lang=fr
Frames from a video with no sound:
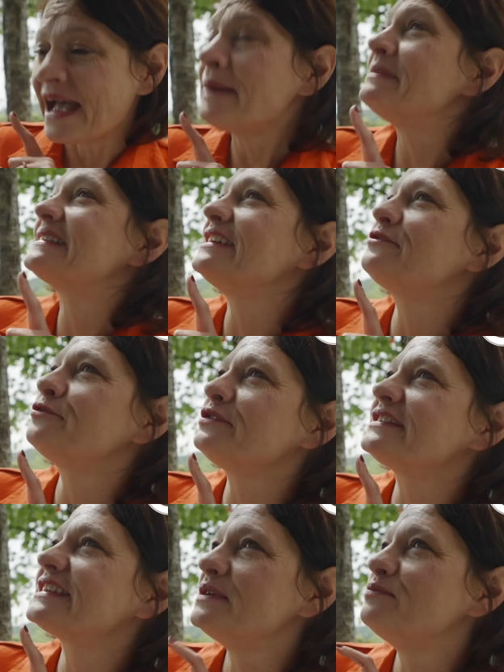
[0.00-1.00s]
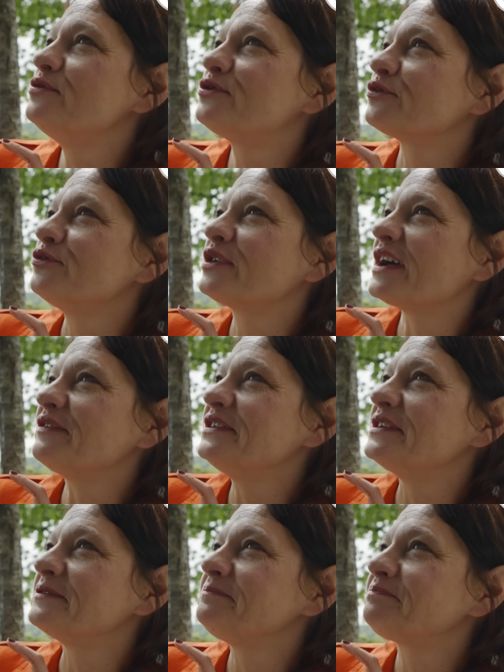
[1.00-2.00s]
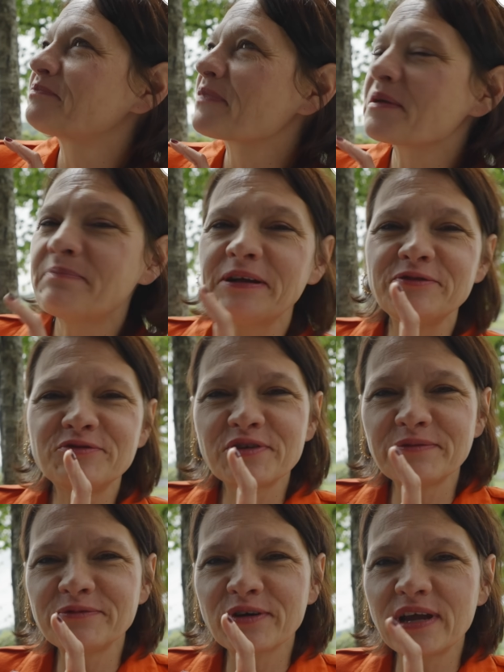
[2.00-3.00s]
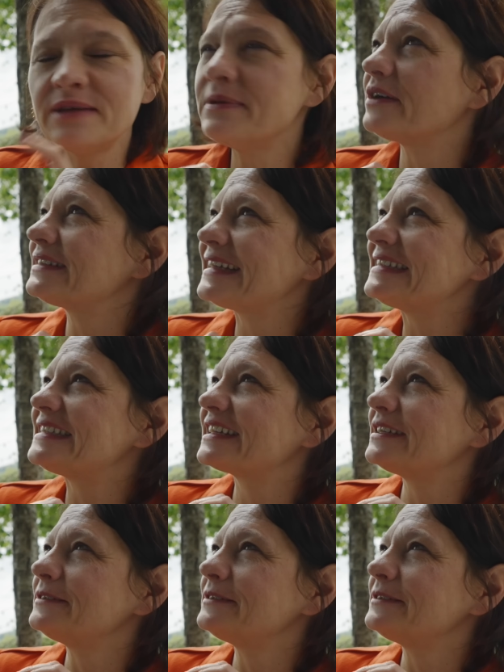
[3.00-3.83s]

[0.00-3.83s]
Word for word: Ah, mais ce qui est étonnant, c'est que les bulles sont ultra fines. Ah, Pas du tout comme dans Hébert, très sec.